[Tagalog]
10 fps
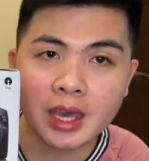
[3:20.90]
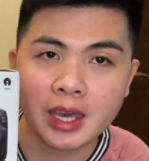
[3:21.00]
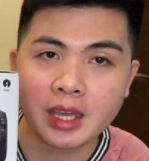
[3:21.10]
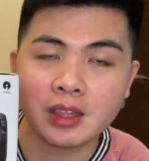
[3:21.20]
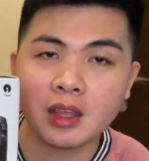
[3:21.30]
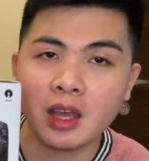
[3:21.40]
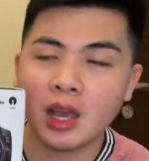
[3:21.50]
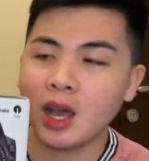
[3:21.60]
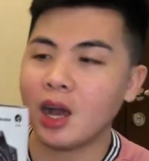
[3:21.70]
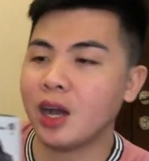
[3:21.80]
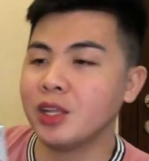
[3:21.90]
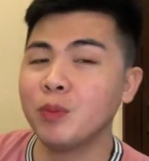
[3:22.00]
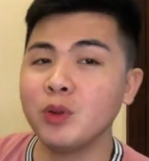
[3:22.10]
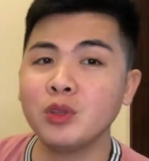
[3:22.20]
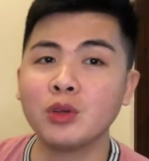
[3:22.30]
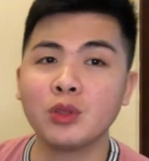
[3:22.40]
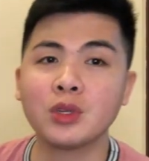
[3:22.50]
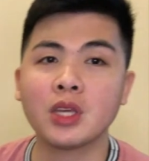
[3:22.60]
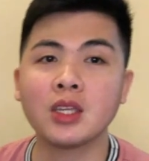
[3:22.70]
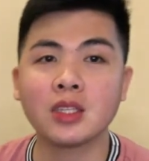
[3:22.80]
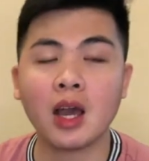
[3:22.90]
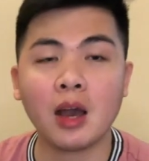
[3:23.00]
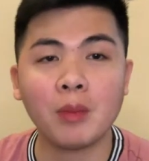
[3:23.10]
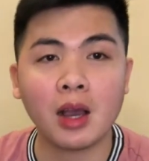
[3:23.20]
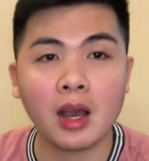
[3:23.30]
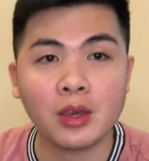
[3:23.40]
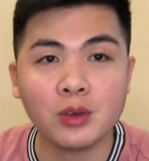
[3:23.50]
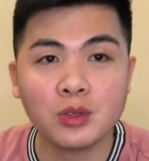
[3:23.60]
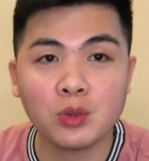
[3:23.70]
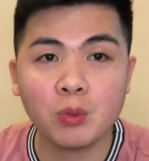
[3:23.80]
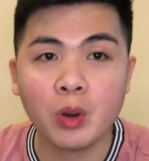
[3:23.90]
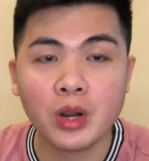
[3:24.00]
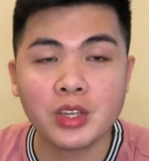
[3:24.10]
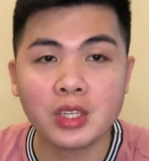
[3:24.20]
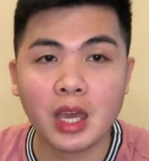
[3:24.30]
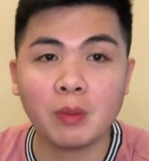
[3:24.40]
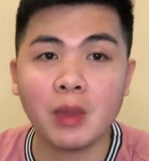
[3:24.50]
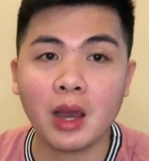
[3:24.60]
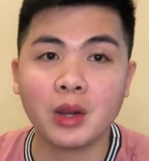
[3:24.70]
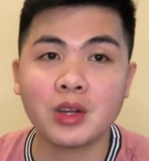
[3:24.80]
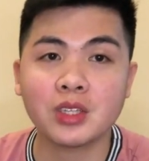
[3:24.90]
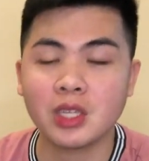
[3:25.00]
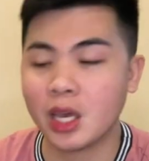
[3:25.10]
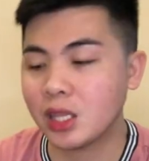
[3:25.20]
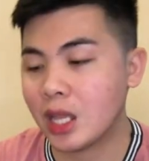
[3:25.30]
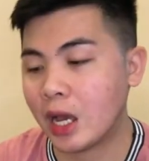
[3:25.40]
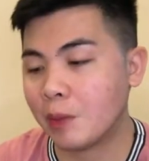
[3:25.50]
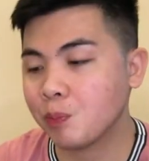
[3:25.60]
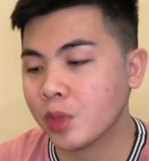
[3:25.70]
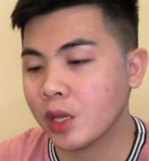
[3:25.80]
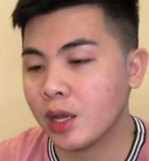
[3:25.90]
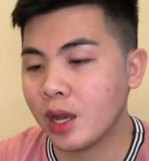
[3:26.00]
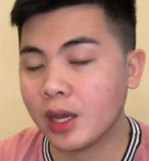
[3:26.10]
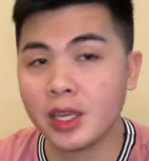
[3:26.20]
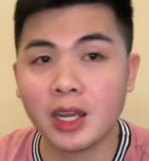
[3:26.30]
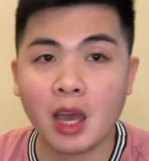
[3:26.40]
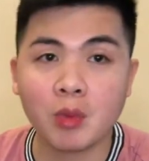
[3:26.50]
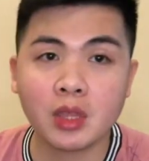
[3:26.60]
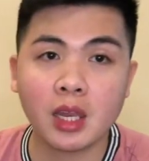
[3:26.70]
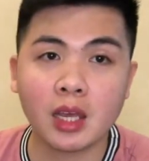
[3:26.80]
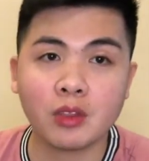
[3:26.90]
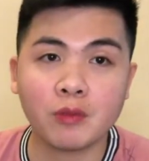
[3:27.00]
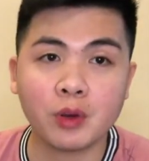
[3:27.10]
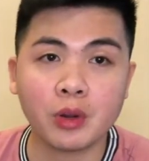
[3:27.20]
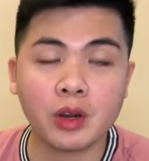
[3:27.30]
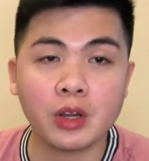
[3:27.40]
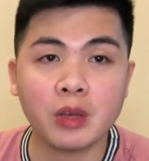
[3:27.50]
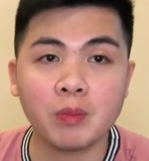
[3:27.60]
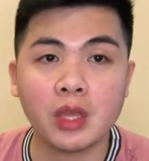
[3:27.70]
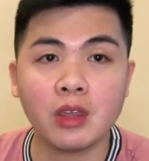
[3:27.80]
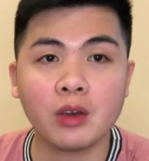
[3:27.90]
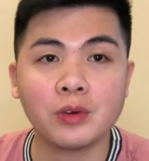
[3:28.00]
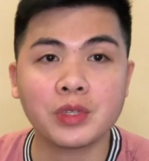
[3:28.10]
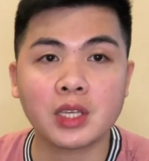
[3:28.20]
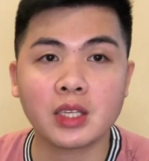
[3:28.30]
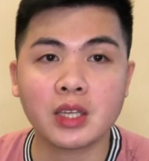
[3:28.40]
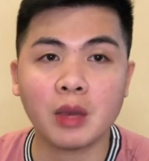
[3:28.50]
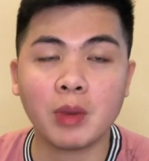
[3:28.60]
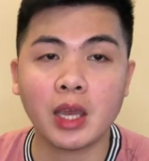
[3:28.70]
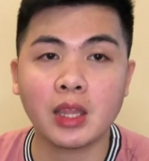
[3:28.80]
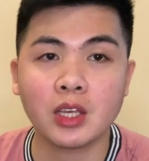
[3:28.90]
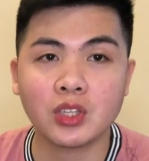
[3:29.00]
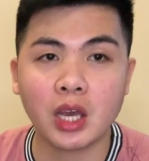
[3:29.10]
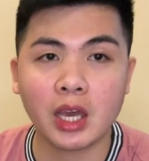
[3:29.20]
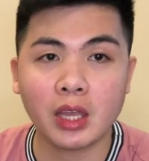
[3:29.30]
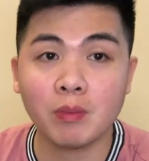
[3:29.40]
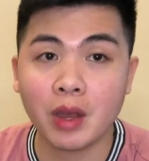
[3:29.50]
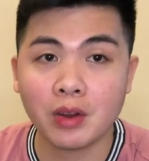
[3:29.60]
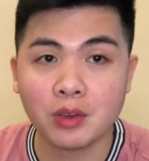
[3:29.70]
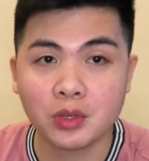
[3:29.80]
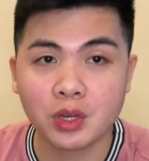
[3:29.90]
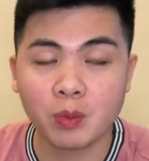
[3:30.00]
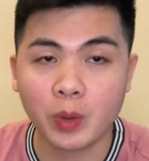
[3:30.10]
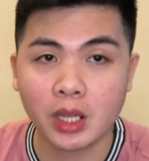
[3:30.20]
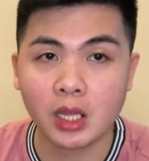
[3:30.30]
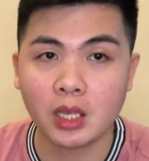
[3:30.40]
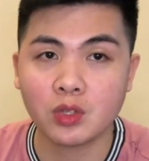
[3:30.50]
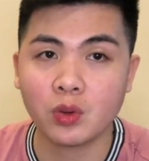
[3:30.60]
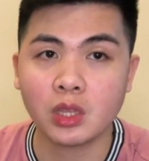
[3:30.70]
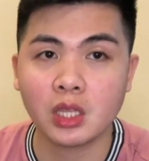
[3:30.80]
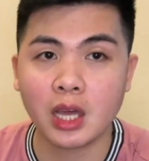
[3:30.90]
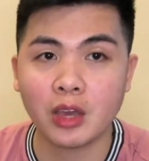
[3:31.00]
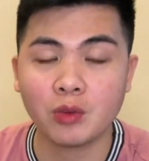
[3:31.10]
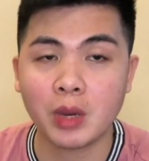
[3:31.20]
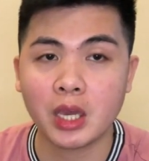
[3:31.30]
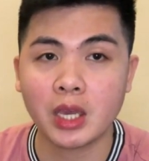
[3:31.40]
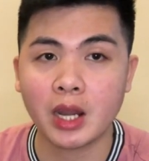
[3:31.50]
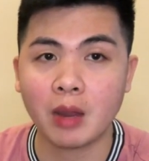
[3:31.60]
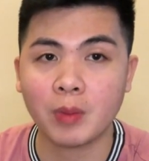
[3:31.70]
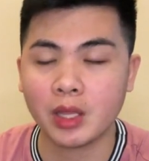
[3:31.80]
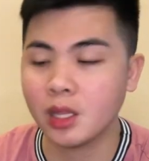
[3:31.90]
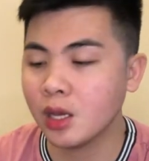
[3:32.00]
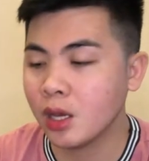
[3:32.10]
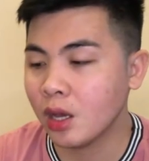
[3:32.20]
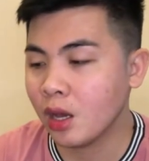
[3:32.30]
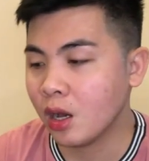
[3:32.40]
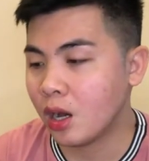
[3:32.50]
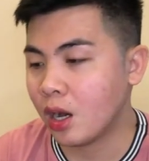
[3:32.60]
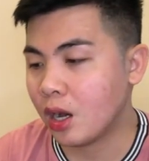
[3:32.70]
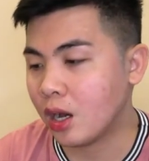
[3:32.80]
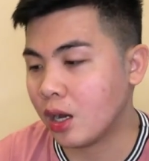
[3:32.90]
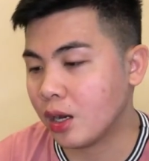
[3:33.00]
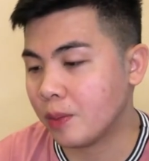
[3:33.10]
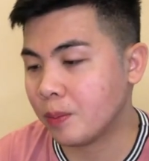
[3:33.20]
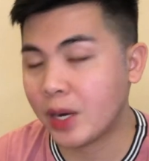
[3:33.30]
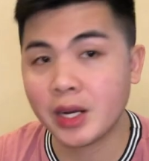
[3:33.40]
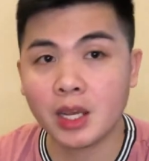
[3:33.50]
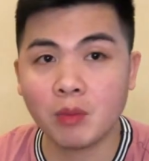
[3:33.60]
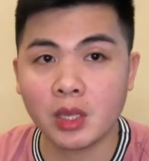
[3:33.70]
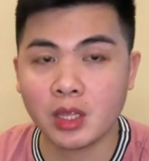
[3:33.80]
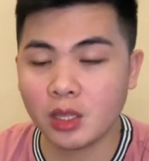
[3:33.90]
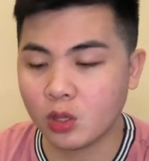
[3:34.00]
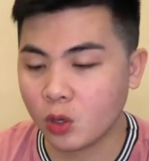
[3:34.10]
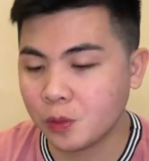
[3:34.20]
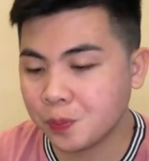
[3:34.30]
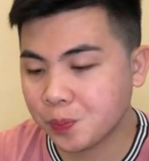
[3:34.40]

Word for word: Ayan, uh, napanood ko to sa isa mga YouTubers and vloggers din na uh, ginagamit nila to for recording videos kasi maganda siya and very user-friendly so hindi tayo mahihirapan uh, para gamitin to.